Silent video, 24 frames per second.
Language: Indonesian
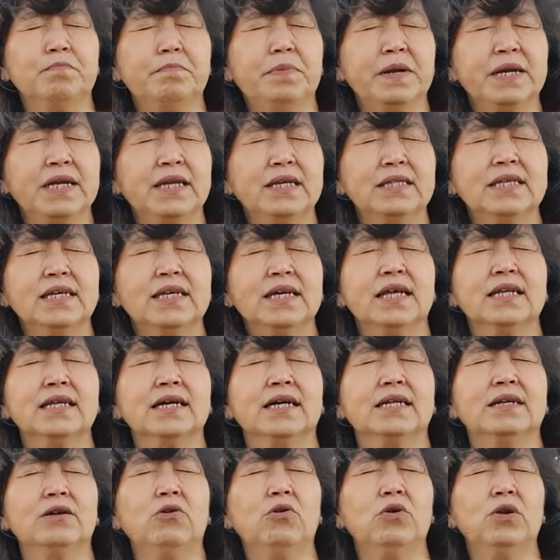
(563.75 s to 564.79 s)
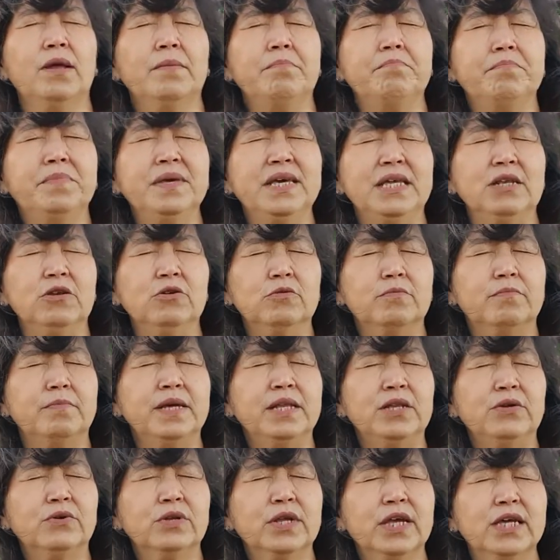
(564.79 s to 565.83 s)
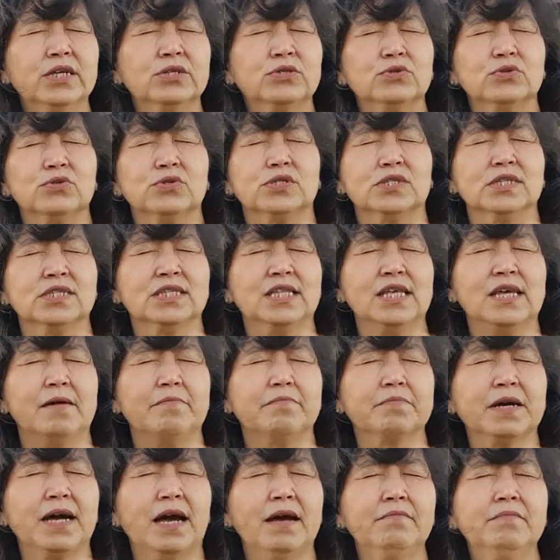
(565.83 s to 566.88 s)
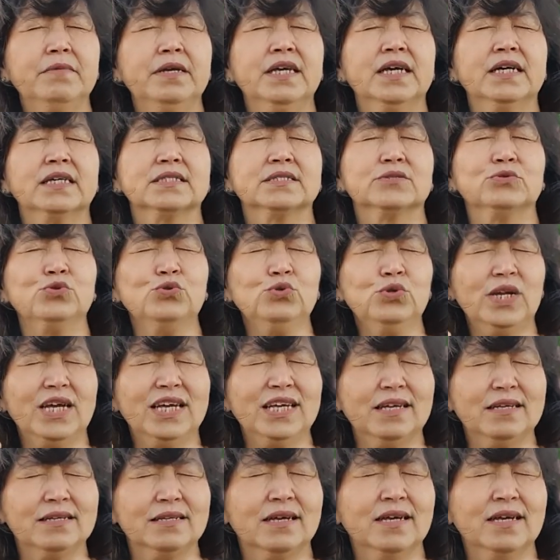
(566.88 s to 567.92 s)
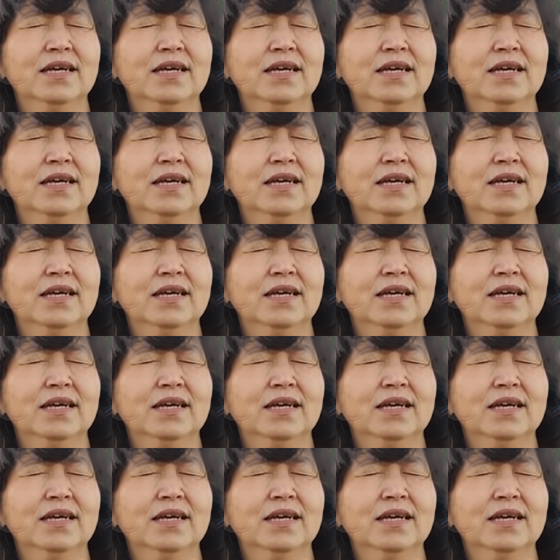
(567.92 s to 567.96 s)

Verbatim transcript: pergi tinggalkan oleh bilur-bilur Yesus tiap kami yang sudah